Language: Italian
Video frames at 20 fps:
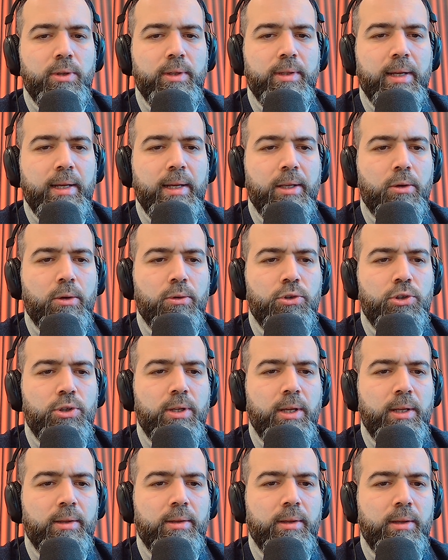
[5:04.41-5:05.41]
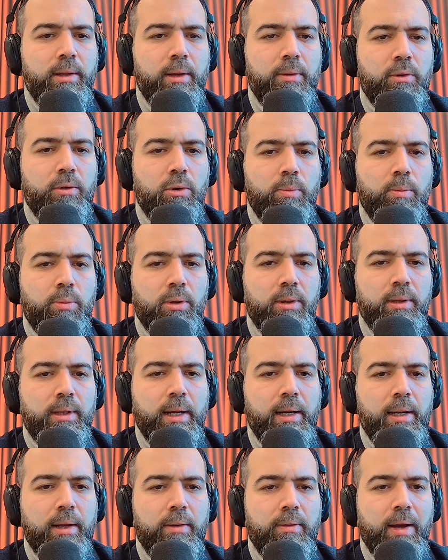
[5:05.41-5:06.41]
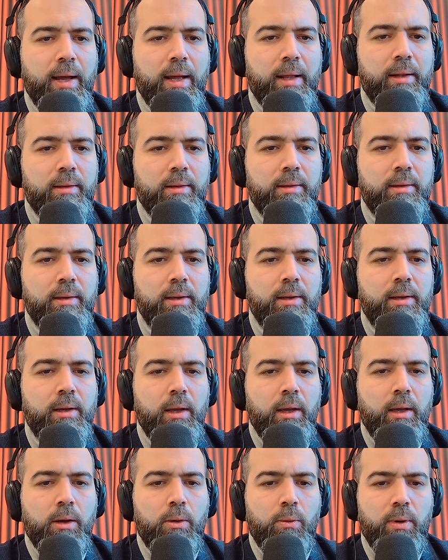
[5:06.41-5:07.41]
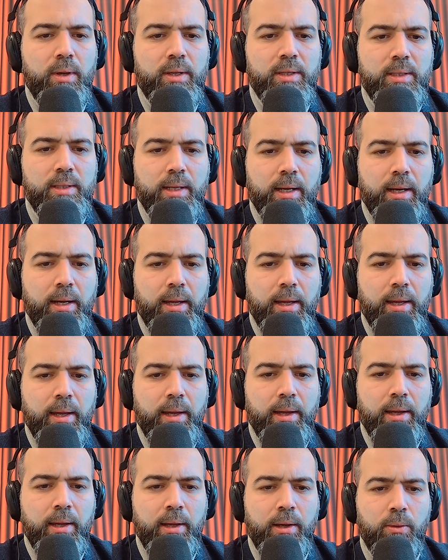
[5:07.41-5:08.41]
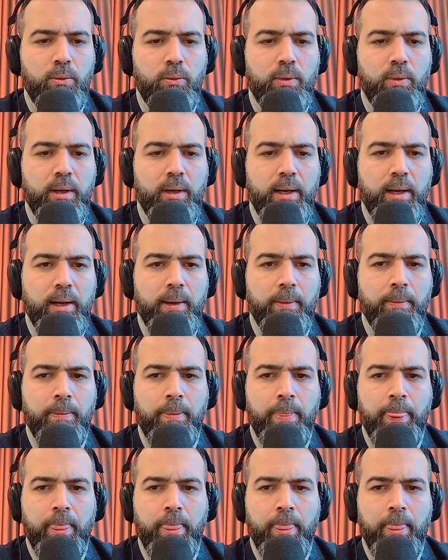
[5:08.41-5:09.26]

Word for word: l'Italia e l'Occidente devono portarle avanti, questa è una,